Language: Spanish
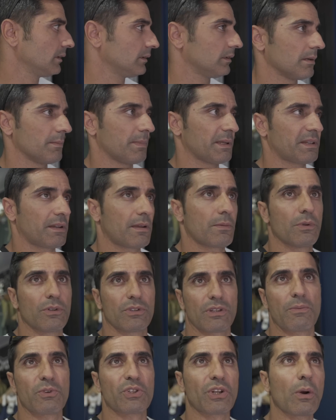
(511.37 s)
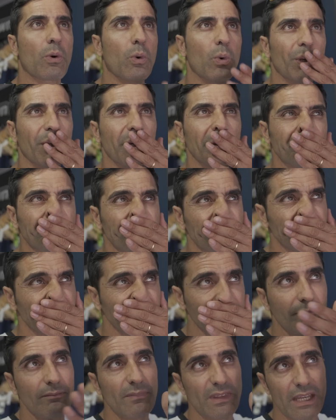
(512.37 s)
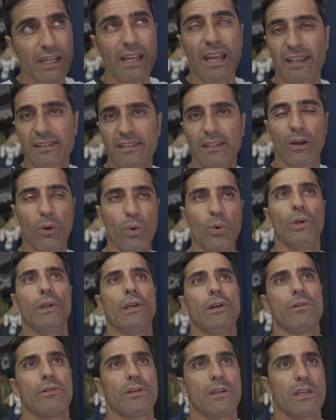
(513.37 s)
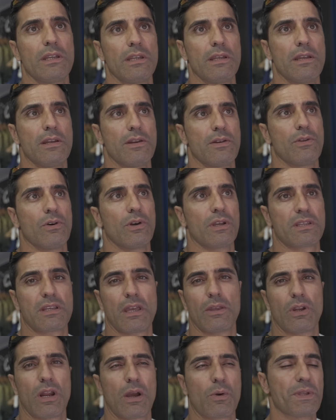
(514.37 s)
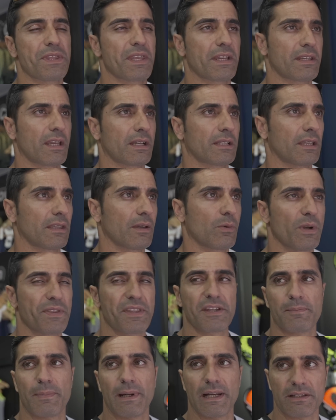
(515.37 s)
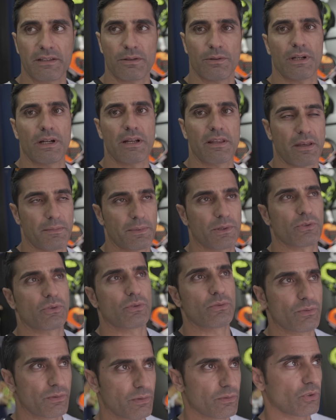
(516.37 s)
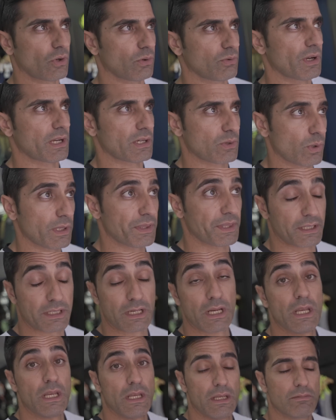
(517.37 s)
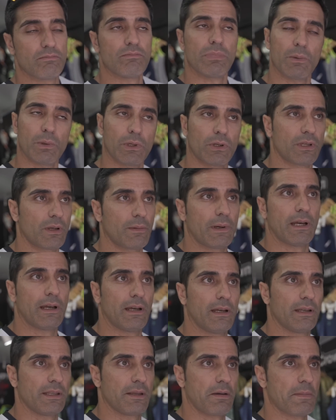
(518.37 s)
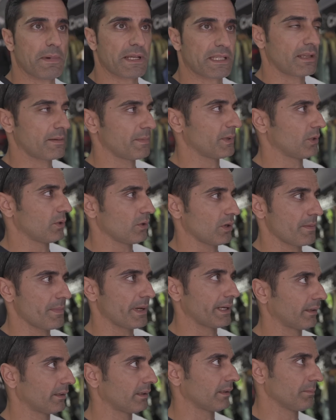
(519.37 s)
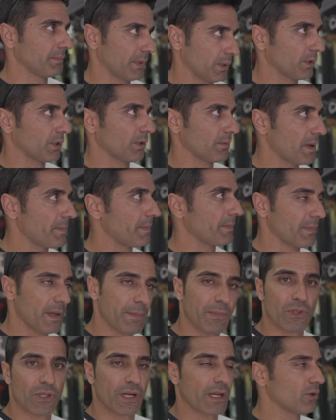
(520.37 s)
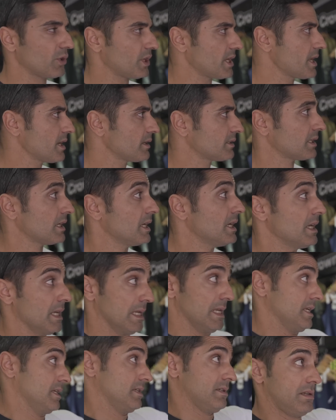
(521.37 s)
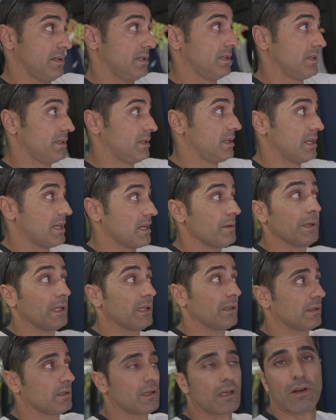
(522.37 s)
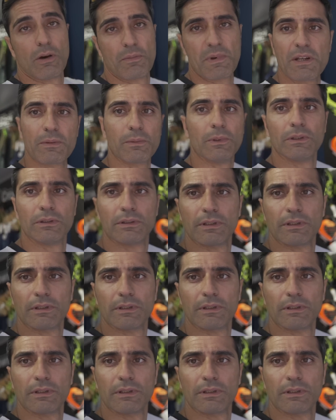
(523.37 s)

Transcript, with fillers: Lo que pasa es que bueno, estamos en junio casi julio y no he echado la cuenta exacta de cuántas palas lleva analizar, pero son, unas cuantas. Y bueno, lleva, lleva más tiempo de lo que parece. Pero bueno, me, pondré con ellas. Y NB, que lo mismo.